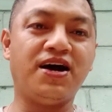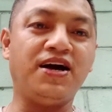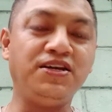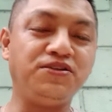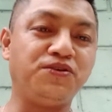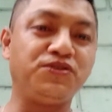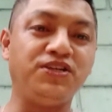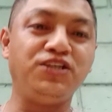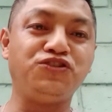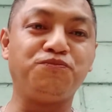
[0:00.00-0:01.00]
uh, in
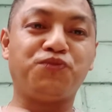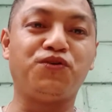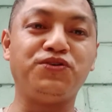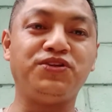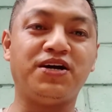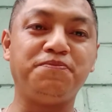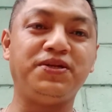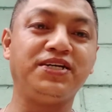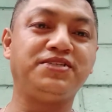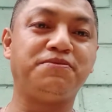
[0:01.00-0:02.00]
coordination po ng
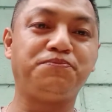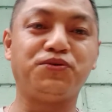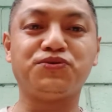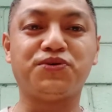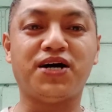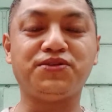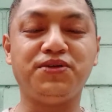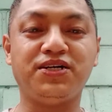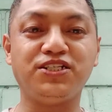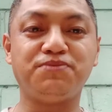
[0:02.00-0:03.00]
Pinag-isang Puso
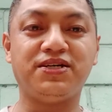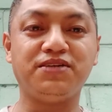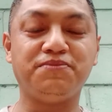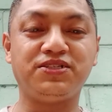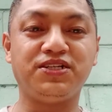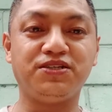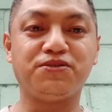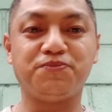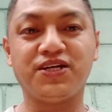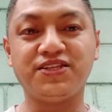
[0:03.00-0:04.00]
Catholic Charismatic Ministry
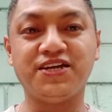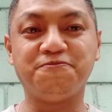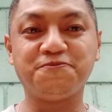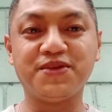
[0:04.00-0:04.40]
Incorporated